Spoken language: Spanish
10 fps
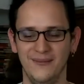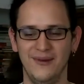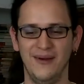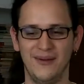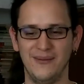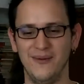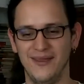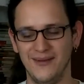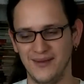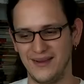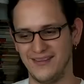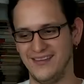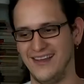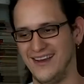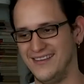pero a lo que voy, o sea, que
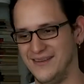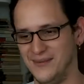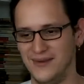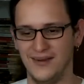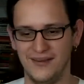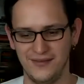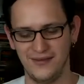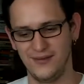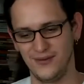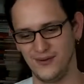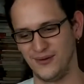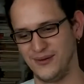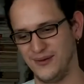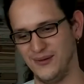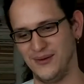si llegara así como dijeras, sí, no, yo
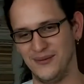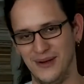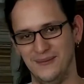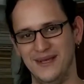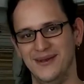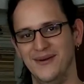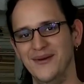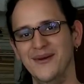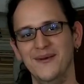no tengo ningún amigo,